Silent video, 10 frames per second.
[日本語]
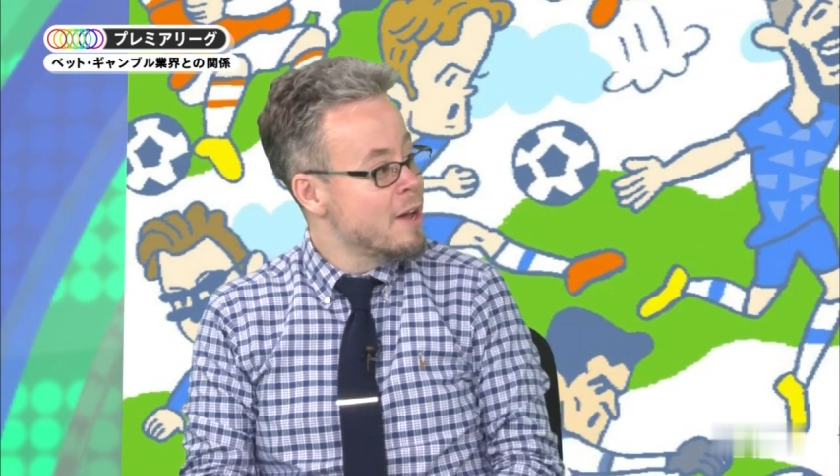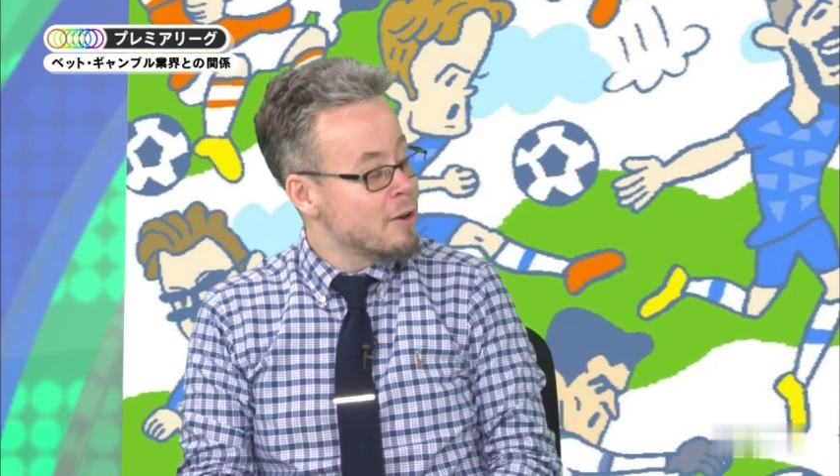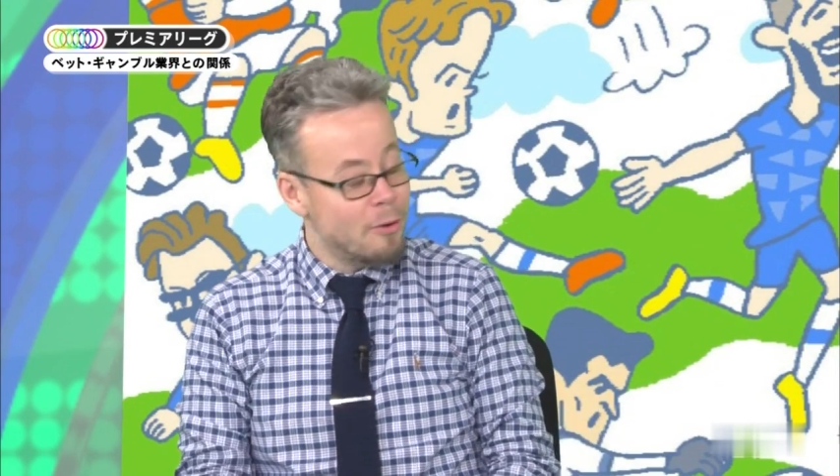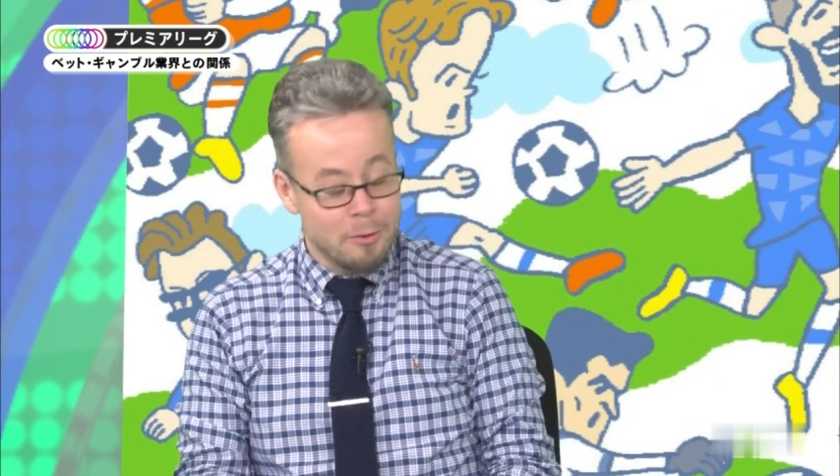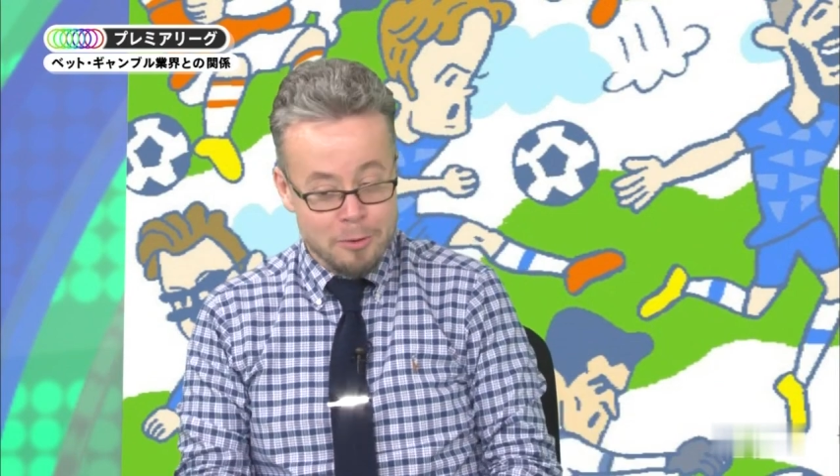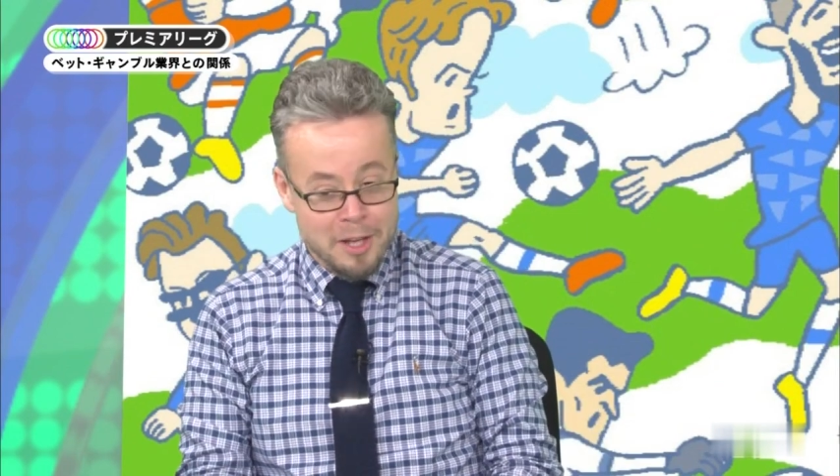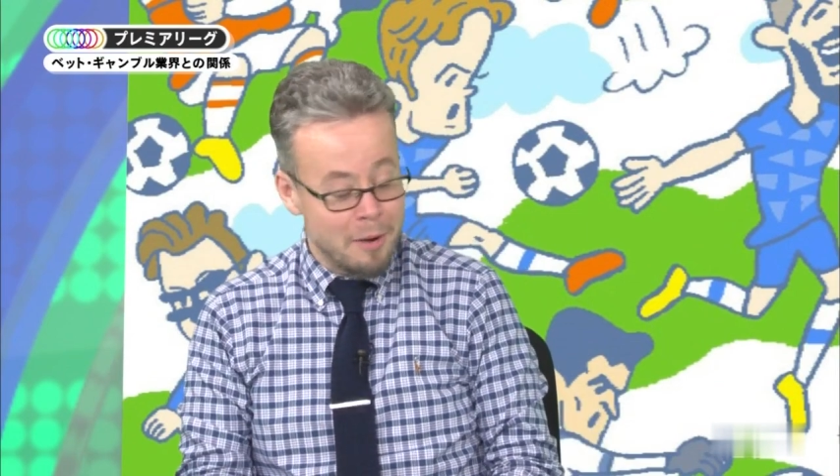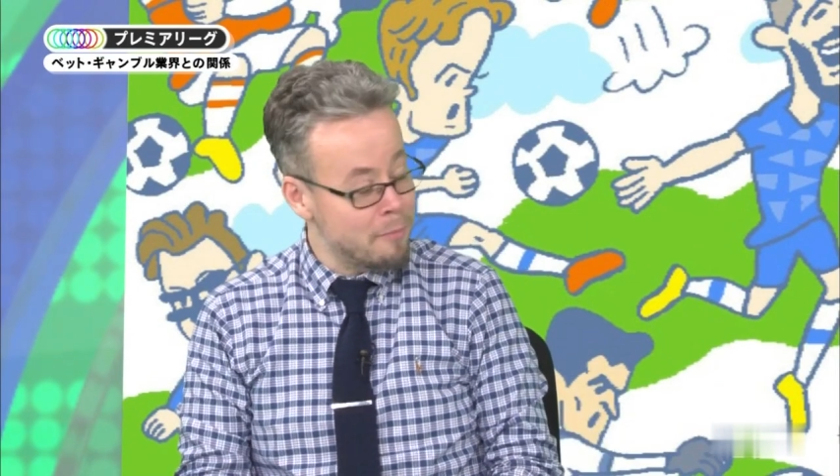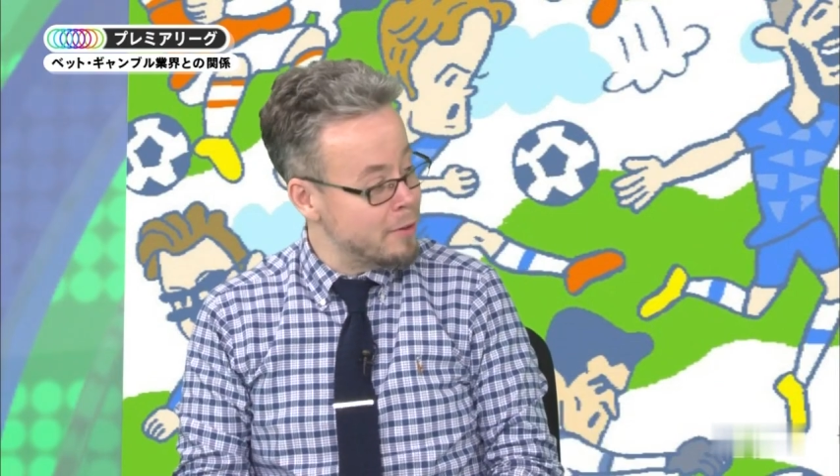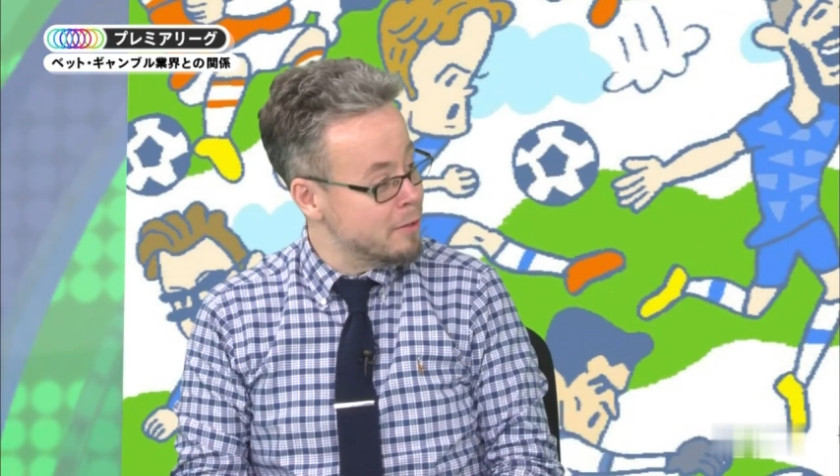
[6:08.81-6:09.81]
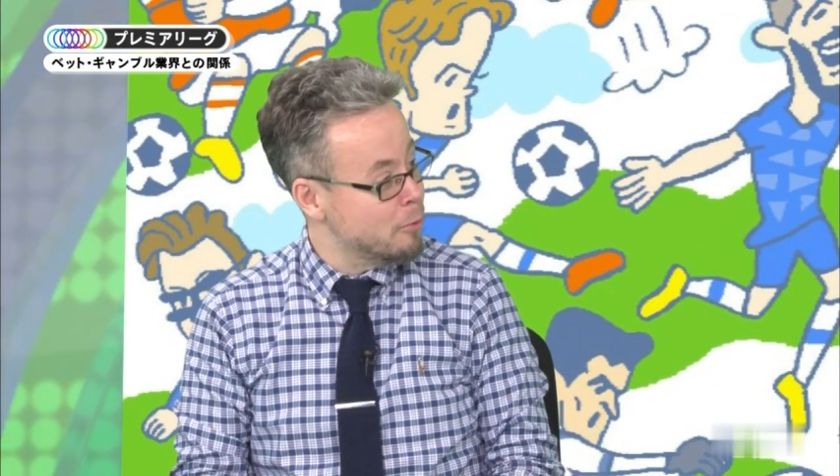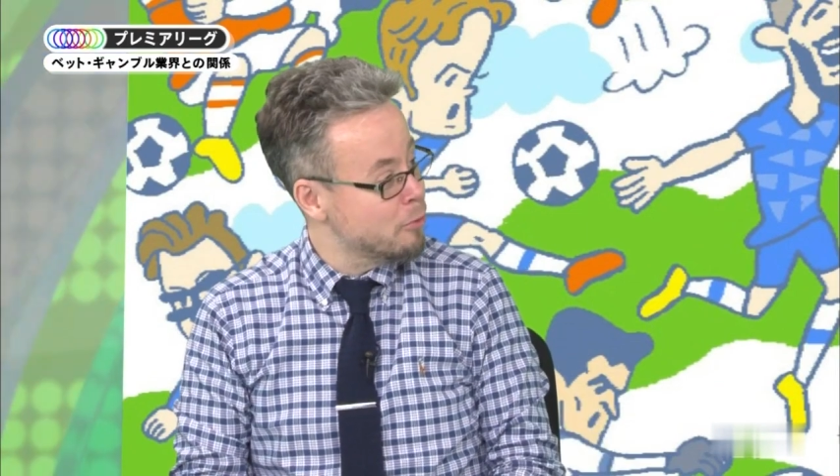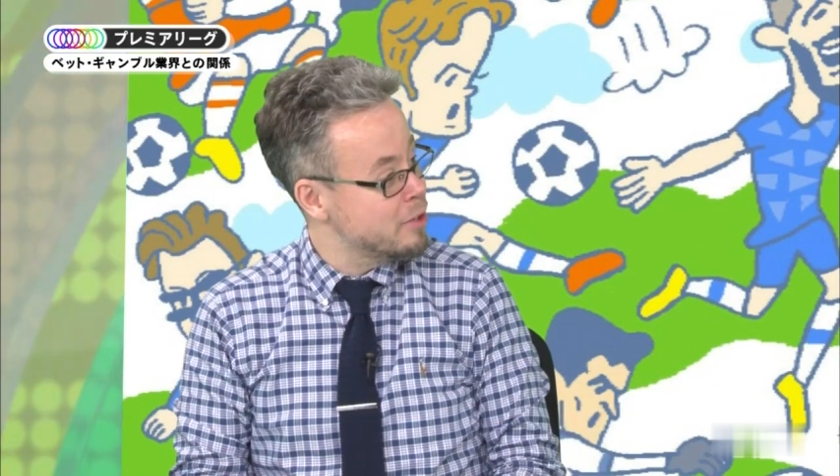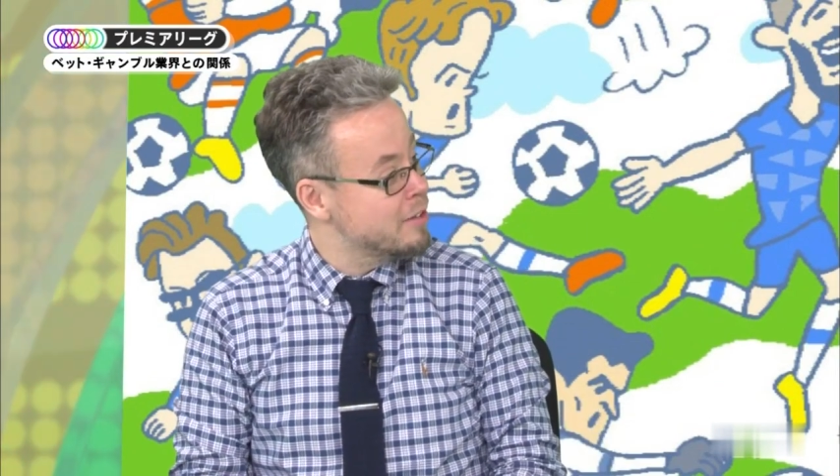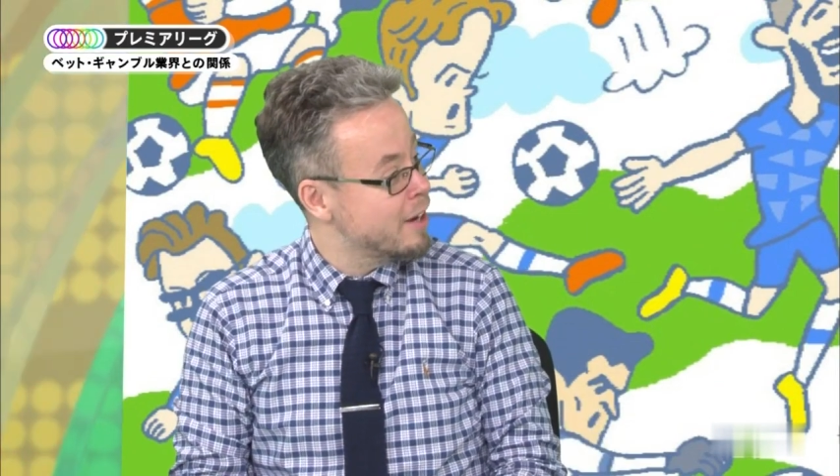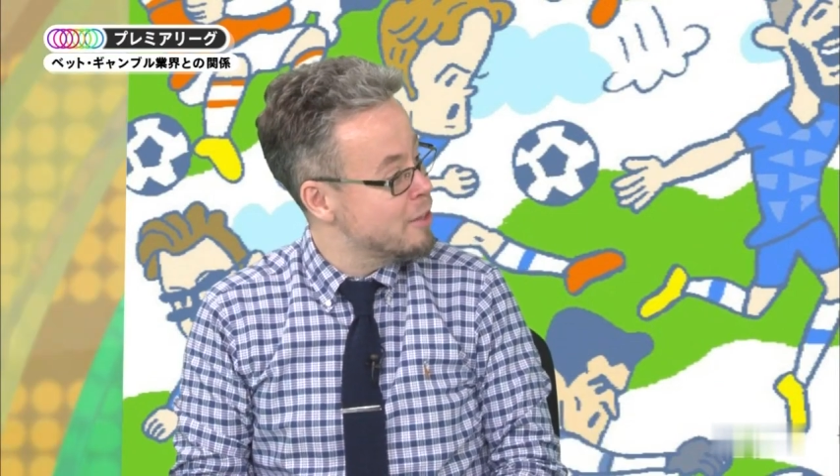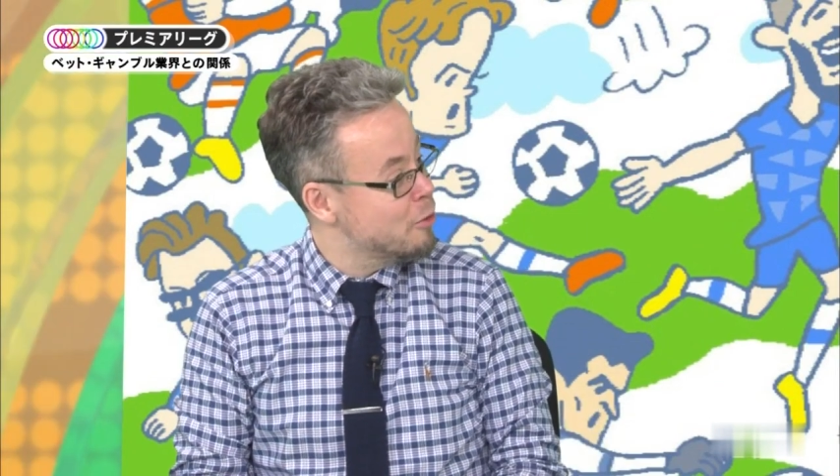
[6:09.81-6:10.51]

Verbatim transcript: このキャンペーンで本当に大